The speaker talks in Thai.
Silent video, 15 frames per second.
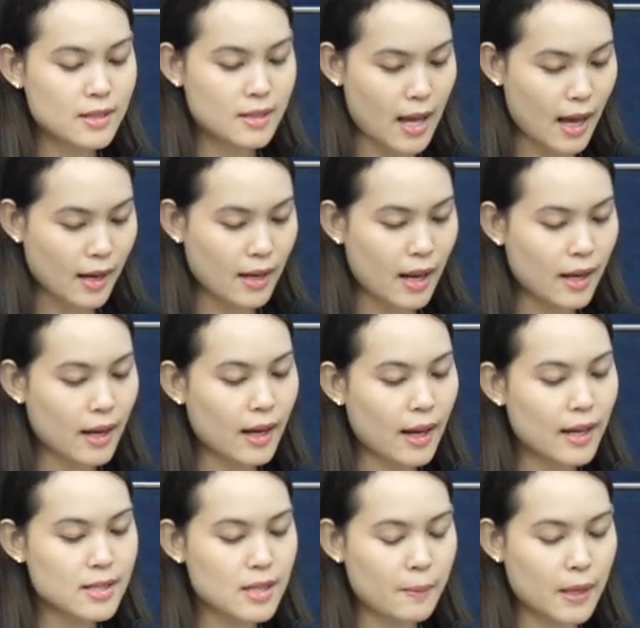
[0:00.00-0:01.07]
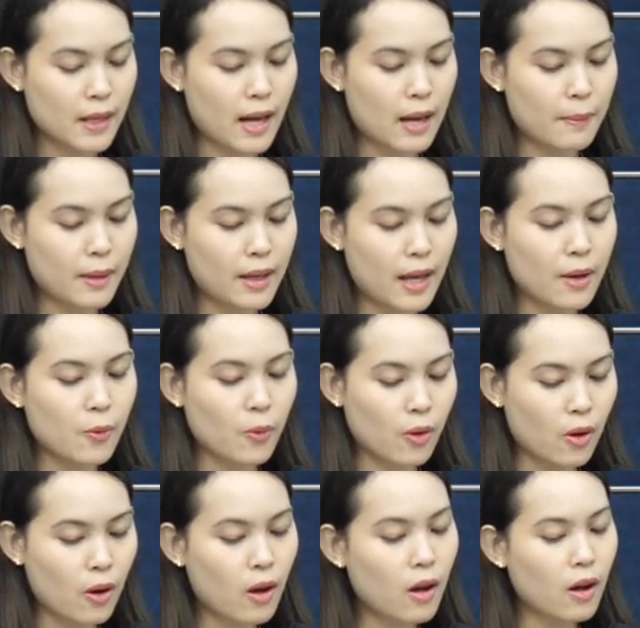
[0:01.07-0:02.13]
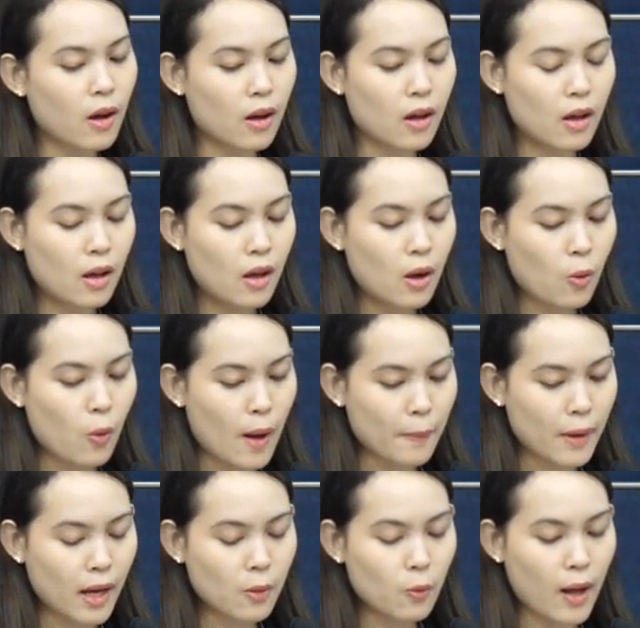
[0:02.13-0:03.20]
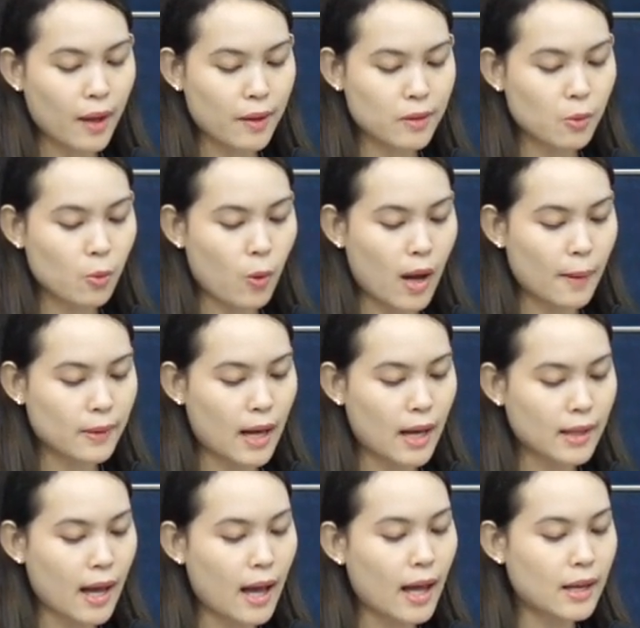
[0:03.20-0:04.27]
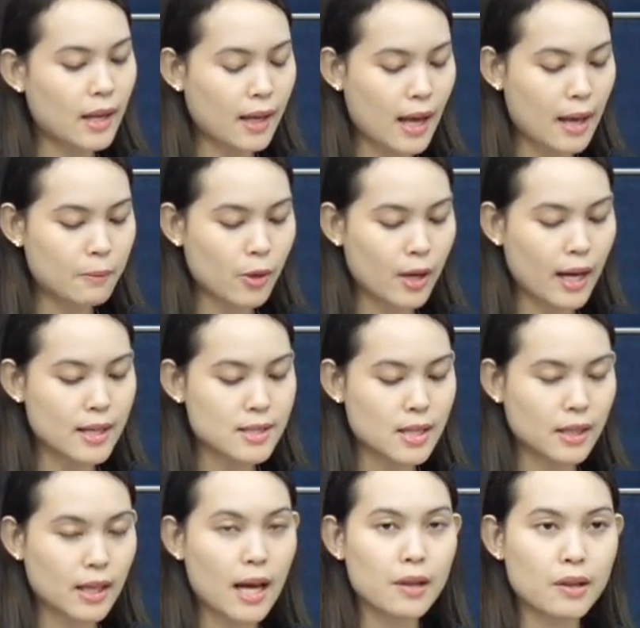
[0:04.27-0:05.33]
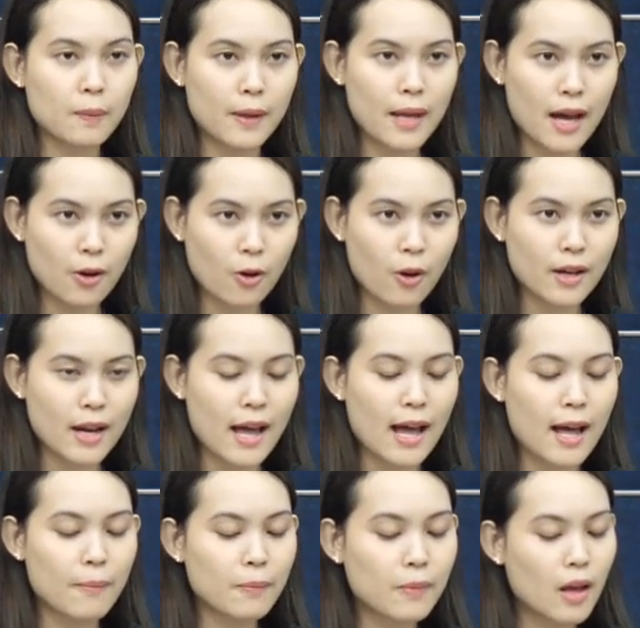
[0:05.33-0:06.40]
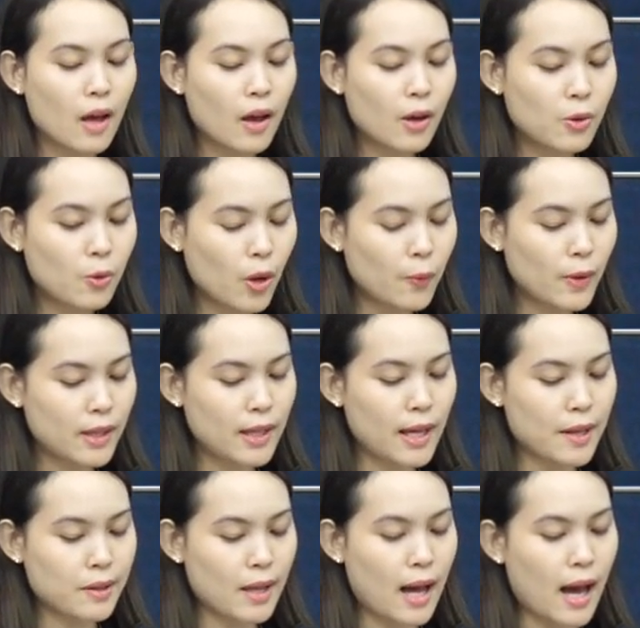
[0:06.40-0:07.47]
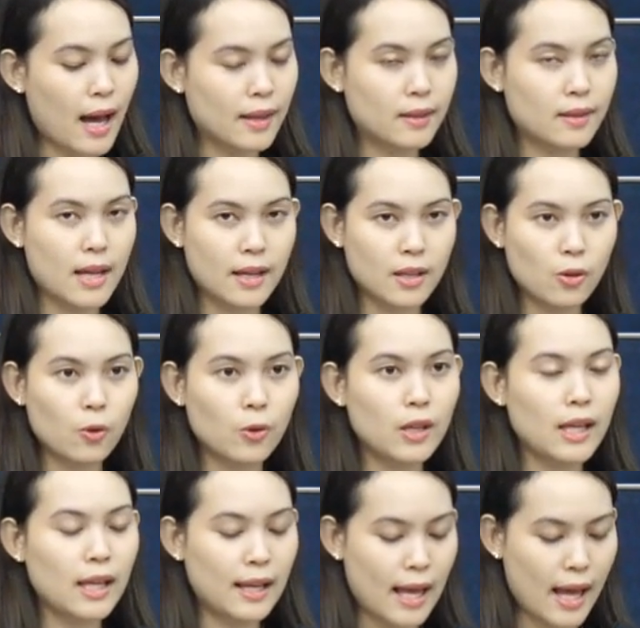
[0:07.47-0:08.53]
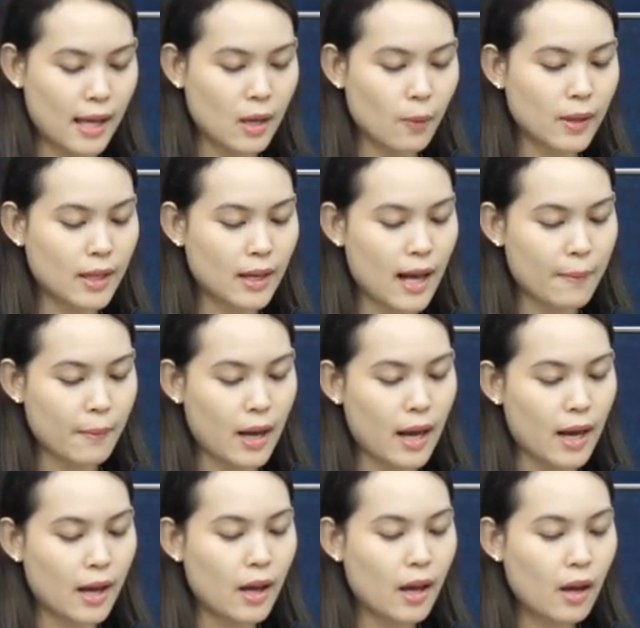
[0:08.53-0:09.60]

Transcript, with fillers: จากนั้นนะคะจะเป็นการบรรยายหัวข้อความคาดหวังสู่ความท้าทายในการบริหารจัดการทรัพยากรน้ำด้วยวิทยาศาสตร์เทคโนโลยีและนวัตกรรมค่ะ